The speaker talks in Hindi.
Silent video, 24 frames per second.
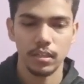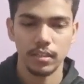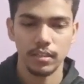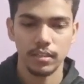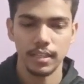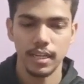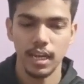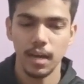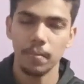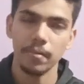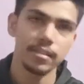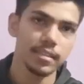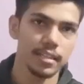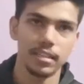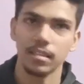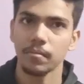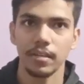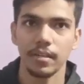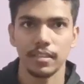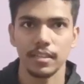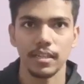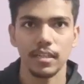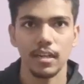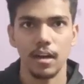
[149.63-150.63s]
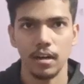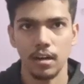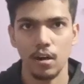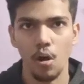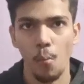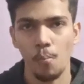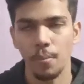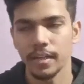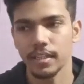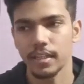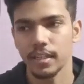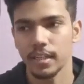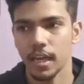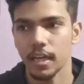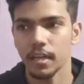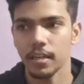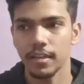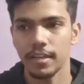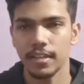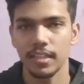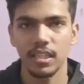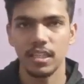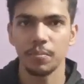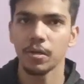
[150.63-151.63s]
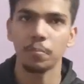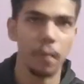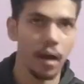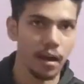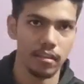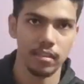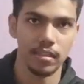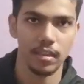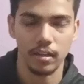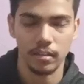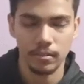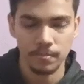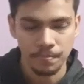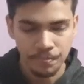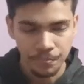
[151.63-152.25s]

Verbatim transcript: सिलेबस कैसे भी कैसे कंप्लीट करना है दिसंबर पाँच तक